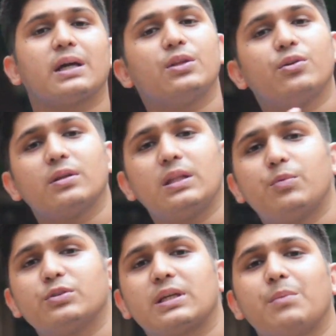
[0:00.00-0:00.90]
স্বাধীনতা
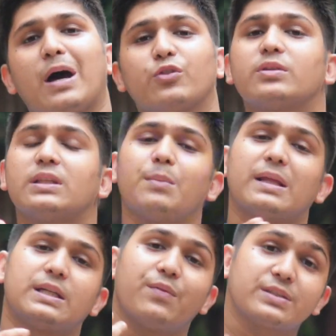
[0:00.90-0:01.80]
দিবস কিংবা আন্তর্জাতিক
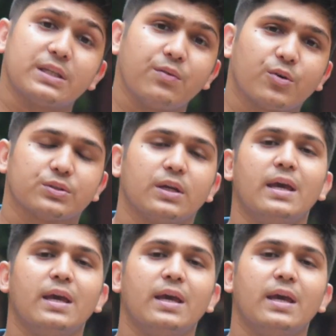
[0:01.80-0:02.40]
মাতৃভাষা দিবস